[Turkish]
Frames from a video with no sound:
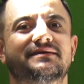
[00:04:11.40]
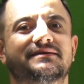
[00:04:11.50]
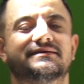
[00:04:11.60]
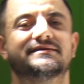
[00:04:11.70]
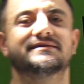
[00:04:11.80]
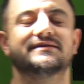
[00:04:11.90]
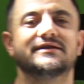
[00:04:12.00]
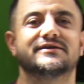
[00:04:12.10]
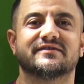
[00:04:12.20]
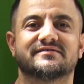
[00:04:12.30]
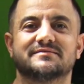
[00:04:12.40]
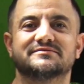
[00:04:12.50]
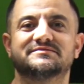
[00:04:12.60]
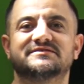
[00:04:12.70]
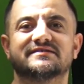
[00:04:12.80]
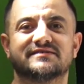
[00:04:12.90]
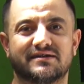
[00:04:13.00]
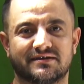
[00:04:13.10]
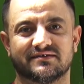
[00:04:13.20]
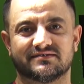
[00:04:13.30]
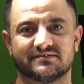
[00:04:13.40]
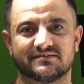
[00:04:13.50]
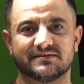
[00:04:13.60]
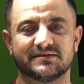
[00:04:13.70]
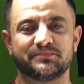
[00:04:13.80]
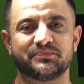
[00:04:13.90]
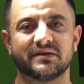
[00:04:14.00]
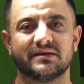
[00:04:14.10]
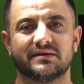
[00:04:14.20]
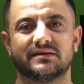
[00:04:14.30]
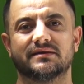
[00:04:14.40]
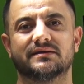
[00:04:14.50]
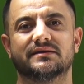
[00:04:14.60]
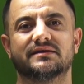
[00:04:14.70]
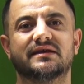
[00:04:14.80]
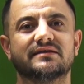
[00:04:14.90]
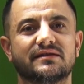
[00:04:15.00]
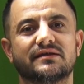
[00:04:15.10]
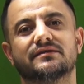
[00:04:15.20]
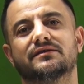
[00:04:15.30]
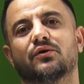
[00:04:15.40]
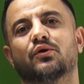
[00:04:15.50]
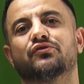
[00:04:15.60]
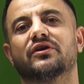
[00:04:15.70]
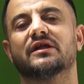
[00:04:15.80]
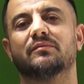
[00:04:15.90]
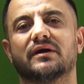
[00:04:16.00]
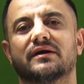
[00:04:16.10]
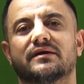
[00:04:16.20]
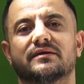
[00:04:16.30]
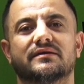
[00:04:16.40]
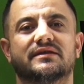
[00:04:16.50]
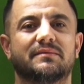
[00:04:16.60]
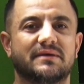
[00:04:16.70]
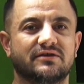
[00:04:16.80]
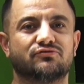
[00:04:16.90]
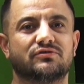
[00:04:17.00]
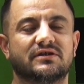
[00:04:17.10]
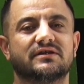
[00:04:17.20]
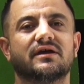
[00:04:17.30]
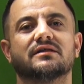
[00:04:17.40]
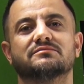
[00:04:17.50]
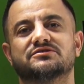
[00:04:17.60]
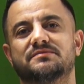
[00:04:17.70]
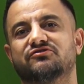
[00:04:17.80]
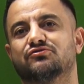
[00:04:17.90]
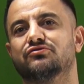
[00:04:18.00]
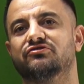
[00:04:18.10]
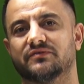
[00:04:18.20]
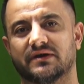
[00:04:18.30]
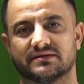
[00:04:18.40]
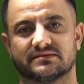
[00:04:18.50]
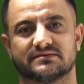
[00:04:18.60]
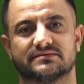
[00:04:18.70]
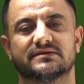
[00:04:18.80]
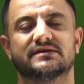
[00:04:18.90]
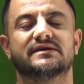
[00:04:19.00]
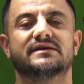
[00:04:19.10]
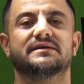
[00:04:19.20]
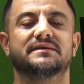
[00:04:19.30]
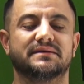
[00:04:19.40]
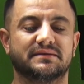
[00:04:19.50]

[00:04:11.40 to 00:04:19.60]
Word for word: E, ilk hastamız bir sezaryen hastasıydı. E, kedilerin ortalama gebelik süreleri 65 gün civarıdır. E,